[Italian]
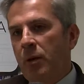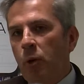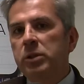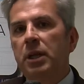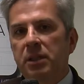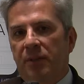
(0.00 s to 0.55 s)

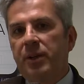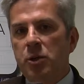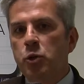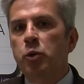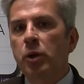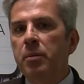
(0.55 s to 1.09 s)
oltre a intervenire
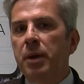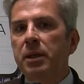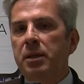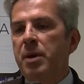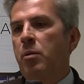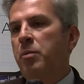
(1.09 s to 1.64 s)

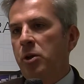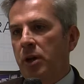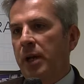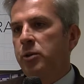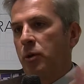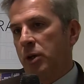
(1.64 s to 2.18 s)
strutturalmente, abbiamo
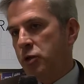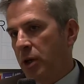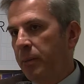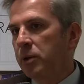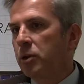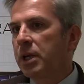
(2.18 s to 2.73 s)
migliorato
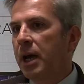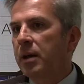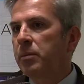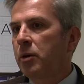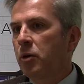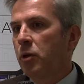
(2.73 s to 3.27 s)
l'isolamento
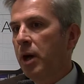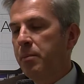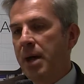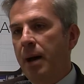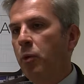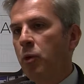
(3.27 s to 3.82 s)
termico e
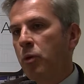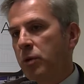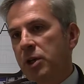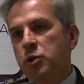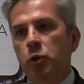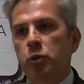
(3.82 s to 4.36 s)
abbiamo
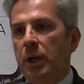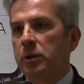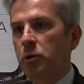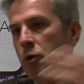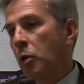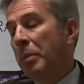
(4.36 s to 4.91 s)

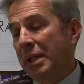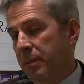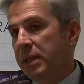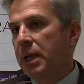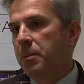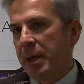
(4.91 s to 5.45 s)
ristrutturato
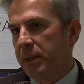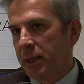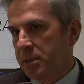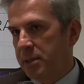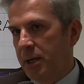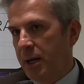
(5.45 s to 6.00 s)
completamente
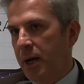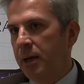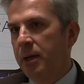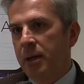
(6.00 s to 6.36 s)
l'impiantistica,